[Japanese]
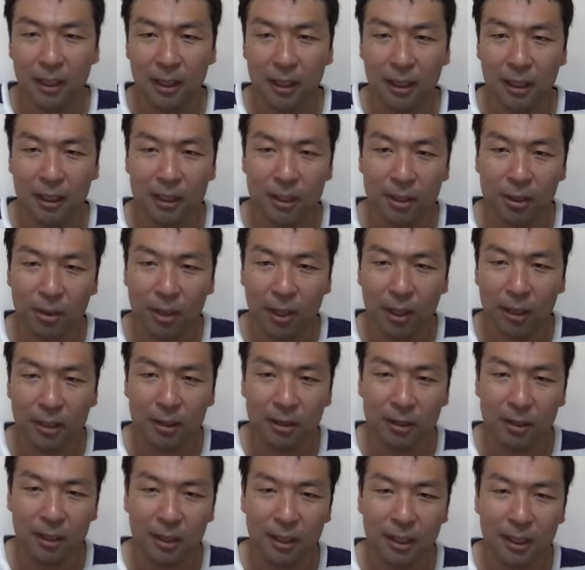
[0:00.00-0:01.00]
一度
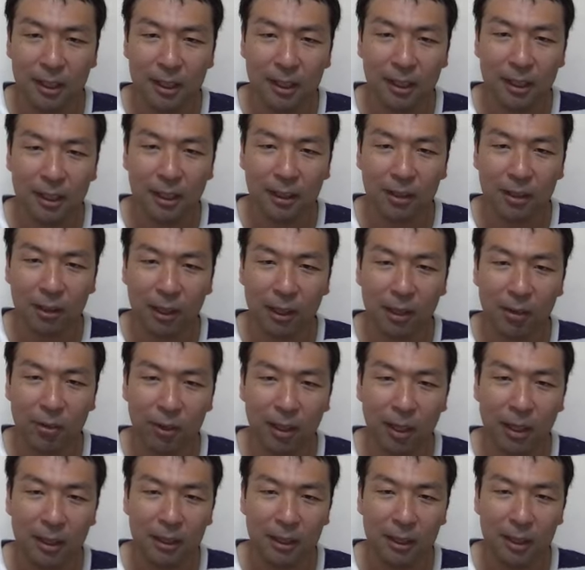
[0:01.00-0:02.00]
安い銀貨とかを
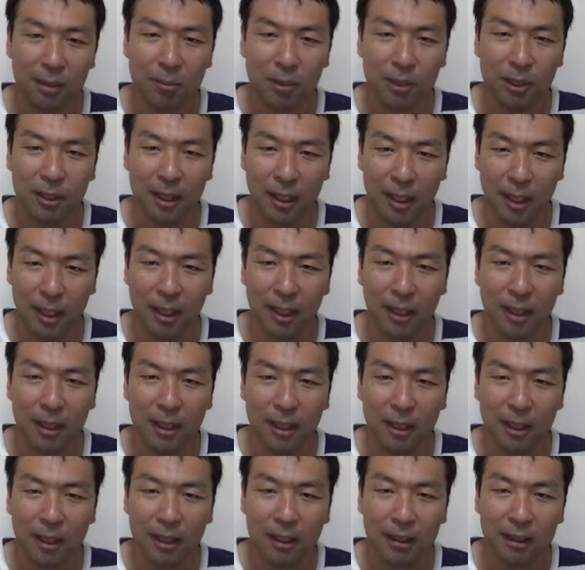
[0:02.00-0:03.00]
買ってみて
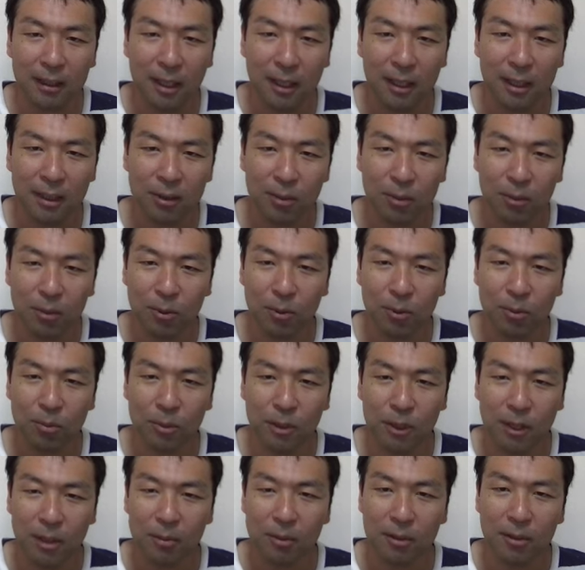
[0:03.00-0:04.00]
対応を
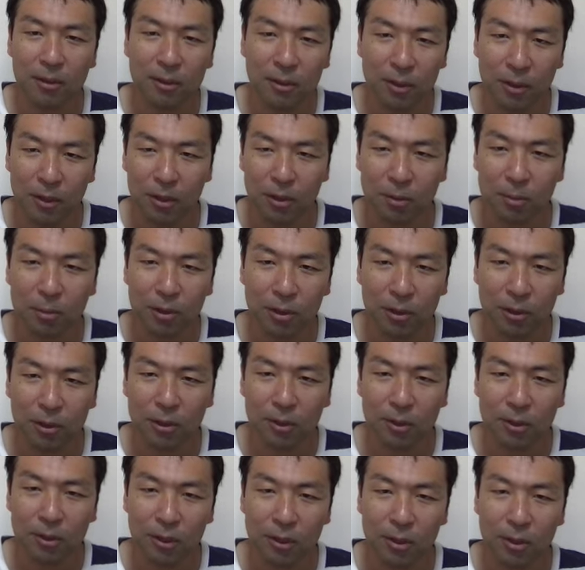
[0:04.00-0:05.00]
見てみるっていうのも
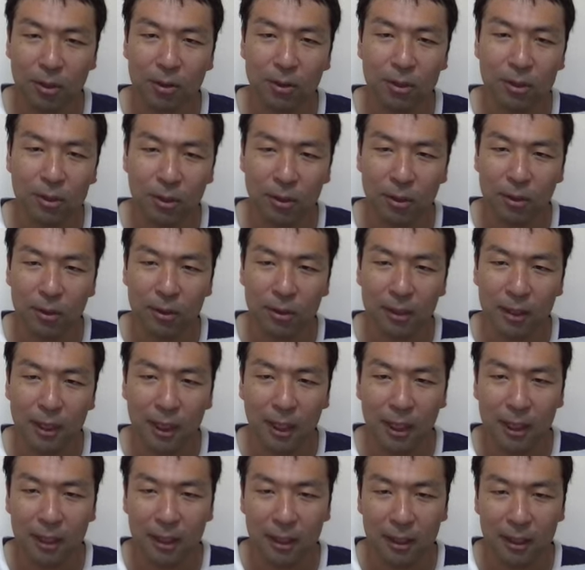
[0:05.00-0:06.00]
一つの
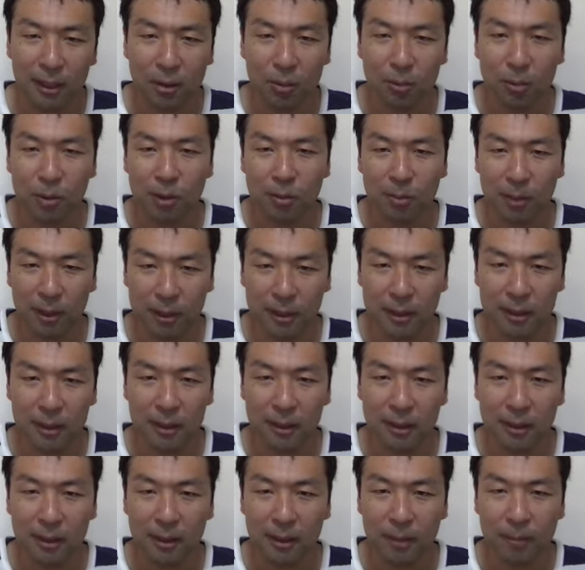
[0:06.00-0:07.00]
手かなと思います
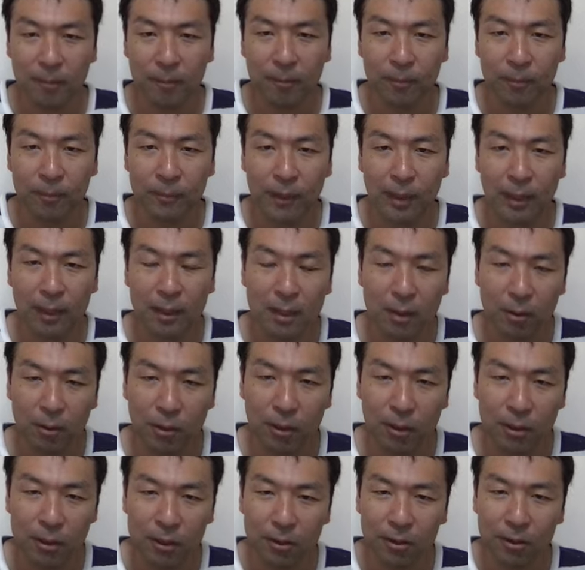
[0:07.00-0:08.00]

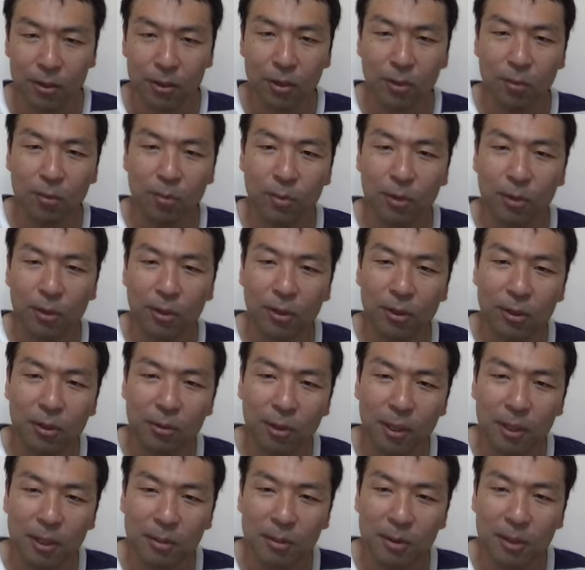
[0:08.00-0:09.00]
私のショップのように
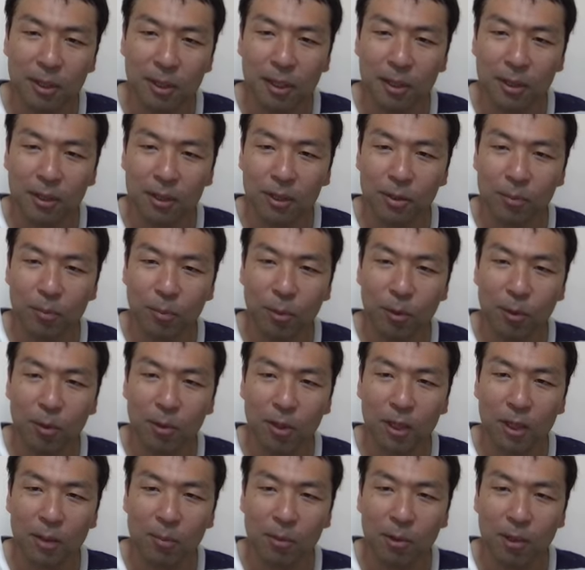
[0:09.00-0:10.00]
割引
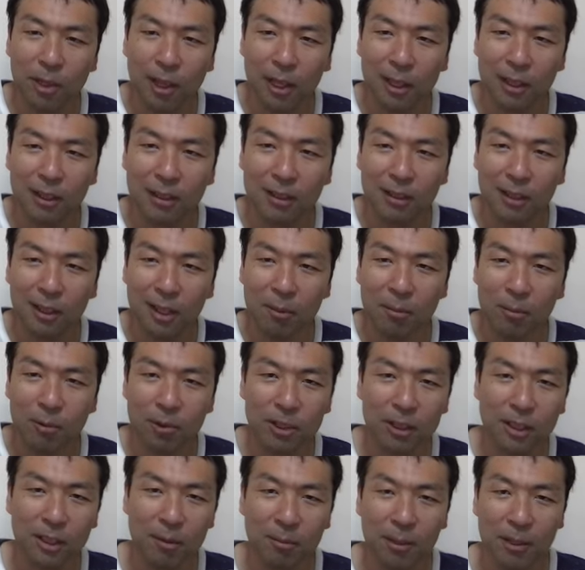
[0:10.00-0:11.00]
クーポンがもらえるかも
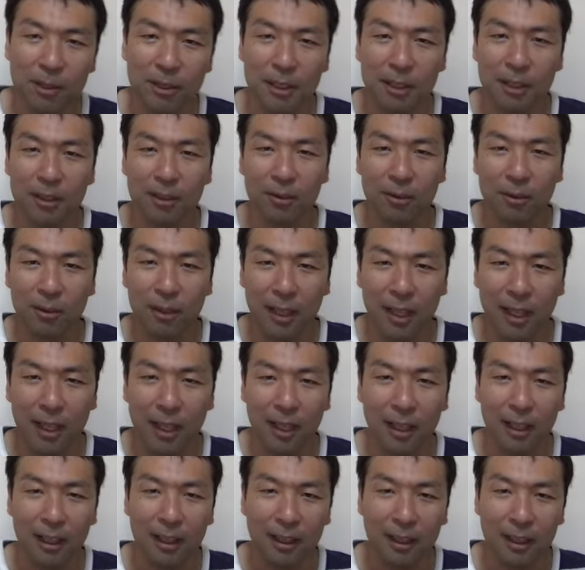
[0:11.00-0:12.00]
しれませんの
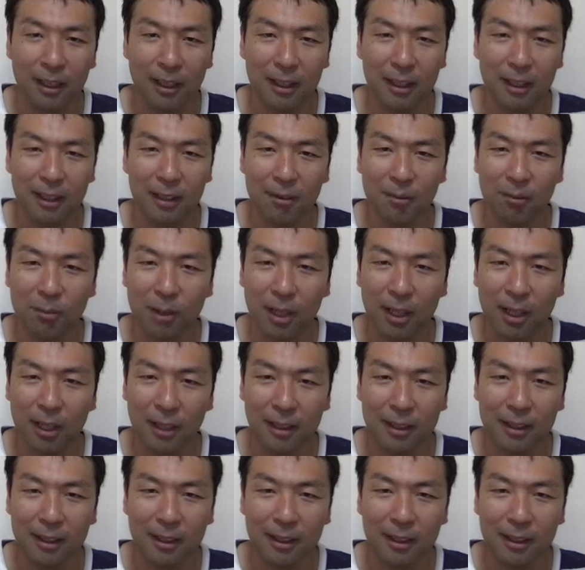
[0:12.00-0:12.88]
で、えー、まあ